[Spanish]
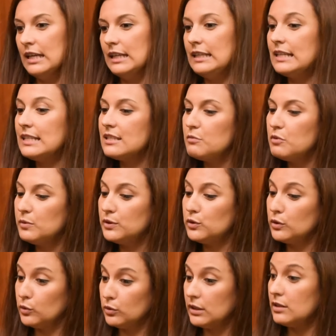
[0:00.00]
Y en ese
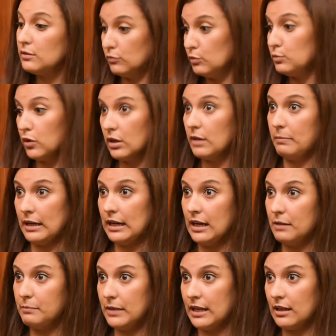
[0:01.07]
momento que usted tuvo que
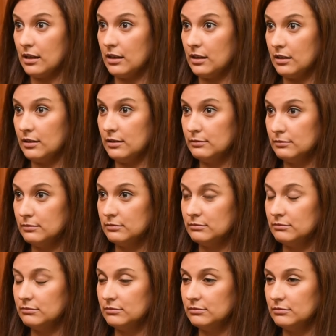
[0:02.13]
pagar para
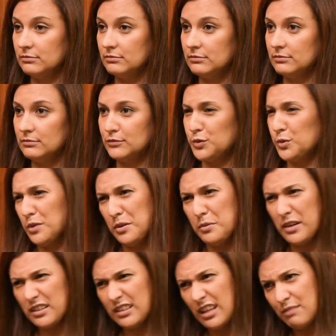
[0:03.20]
su
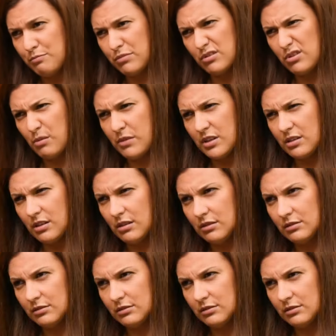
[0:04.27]
libertad, ¿puedo llamar así?